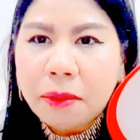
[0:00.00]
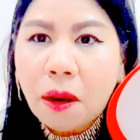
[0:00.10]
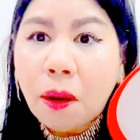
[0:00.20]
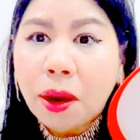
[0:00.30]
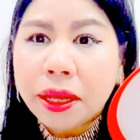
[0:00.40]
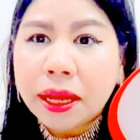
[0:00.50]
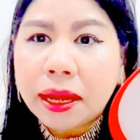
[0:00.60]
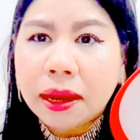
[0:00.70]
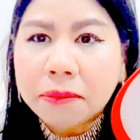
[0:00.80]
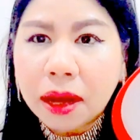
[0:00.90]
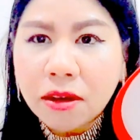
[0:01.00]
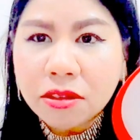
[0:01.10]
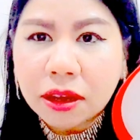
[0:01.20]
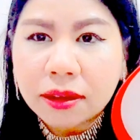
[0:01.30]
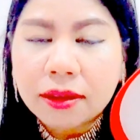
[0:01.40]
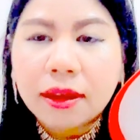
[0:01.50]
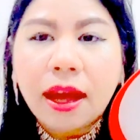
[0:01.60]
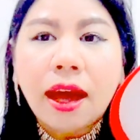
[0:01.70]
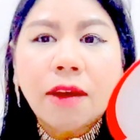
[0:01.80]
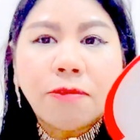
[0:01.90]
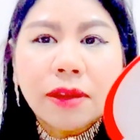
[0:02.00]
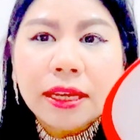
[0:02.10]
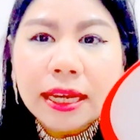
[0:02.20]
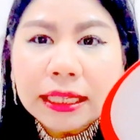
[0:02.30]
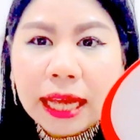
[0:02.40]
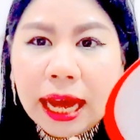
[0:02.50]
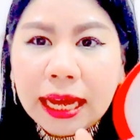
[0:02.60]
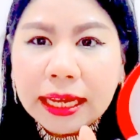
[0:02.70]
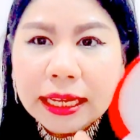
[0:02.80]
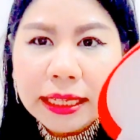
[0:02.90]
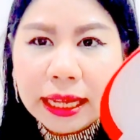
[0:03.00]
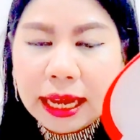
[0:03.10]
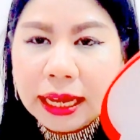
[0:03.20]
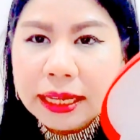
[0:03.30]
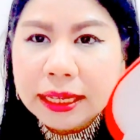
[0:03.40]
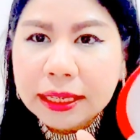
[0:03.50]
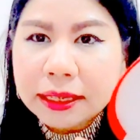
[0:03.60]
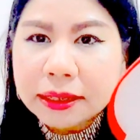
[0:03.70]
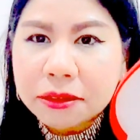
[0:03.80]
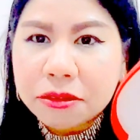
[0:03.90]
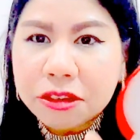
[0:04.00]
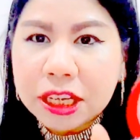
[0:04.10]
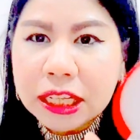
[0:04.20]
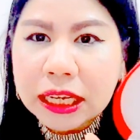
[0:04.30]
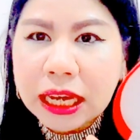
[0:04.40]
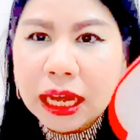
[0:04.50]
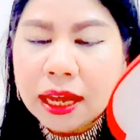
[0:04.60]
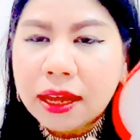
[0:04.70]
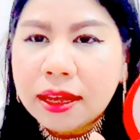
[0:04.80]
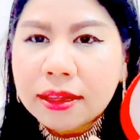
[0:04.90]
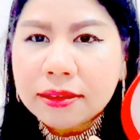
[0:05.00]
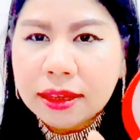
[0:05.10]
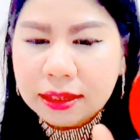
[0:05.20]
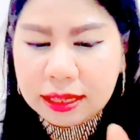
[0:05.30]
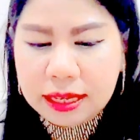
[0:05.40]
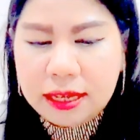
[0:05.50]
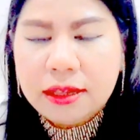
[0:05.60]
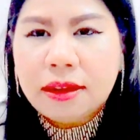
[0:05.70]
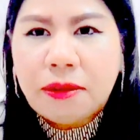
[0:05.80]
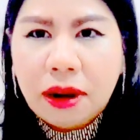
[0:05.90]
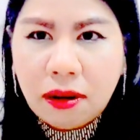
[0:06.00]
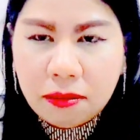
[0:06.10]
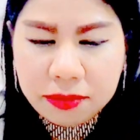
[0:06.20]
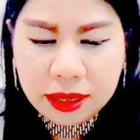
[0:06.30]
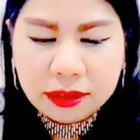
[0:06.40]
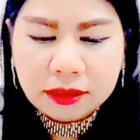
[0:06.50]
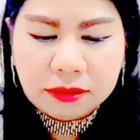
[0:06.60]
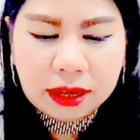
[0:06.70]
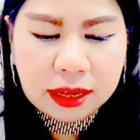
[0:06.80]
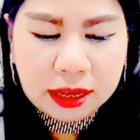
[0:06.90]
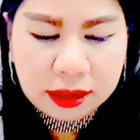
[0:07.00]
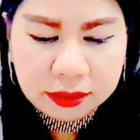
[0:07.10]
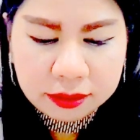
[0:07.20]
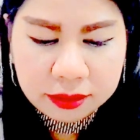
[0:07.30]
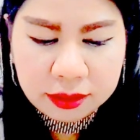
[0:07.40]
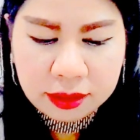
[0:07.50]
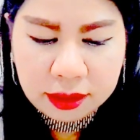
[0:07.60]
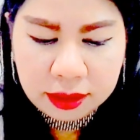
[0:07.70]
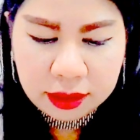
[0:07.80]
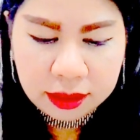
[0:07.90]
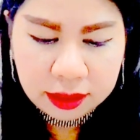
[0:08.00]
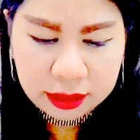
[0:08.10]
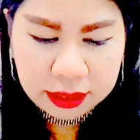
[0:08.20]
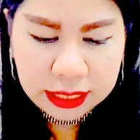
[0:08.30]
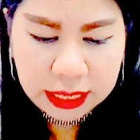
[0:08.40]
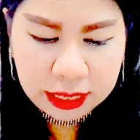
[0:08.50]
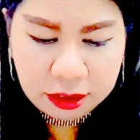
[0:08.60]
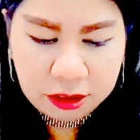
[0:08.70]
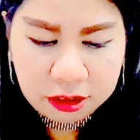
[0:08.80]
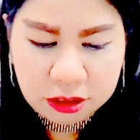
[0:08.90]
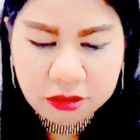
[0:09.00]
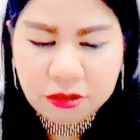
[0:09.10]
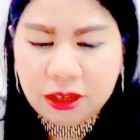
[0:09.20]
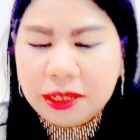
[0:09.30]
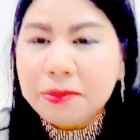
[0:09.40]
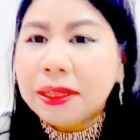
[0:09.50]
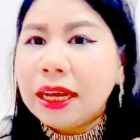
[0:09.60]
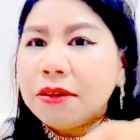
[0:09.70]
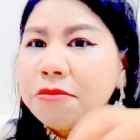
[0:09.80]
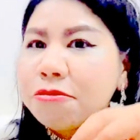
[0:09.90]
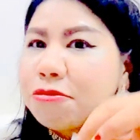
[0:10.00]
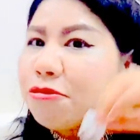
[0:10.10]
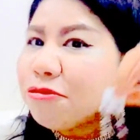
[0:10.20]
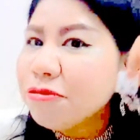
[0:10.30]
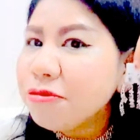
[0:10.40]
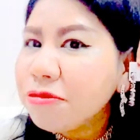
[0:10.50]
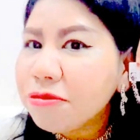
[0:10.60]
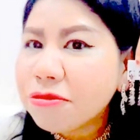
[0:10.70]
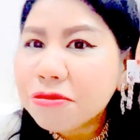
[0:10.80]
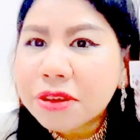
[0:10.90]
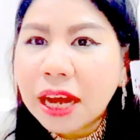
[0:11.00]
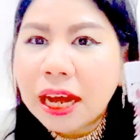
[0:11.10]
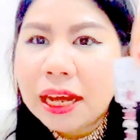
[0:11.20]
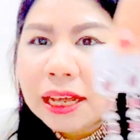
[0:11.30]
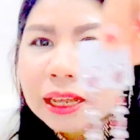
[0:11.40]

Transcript: พลอยนะคะนำเข้าจากแอฟริกาใต้นะคะ ตัวนี้นะคะเซตนี้แต่ว่าล้อมเพชรแต่ว่านี่ค่ะเราเราจะโชว์อันนี้เป็นต่างหูนะคะ